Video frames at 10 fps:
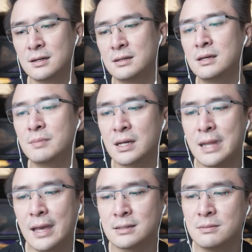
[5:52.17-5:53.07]
เรื่องกระ
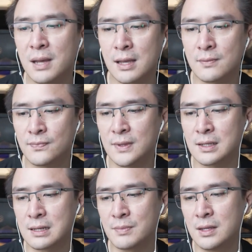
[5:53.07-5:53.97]
แดงขึ้นมานะ
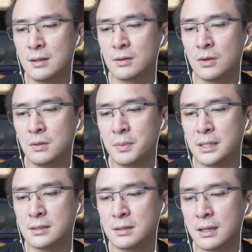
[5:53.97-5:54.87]
ครับ ก็ไป
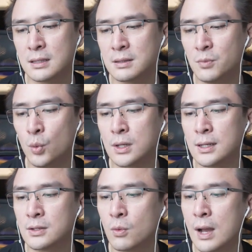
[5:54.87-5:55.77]
หาตำรวจอะ
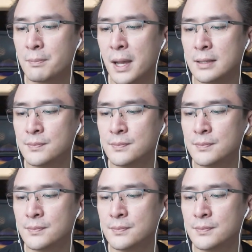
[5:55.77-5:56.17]
ไรก็ว่าไป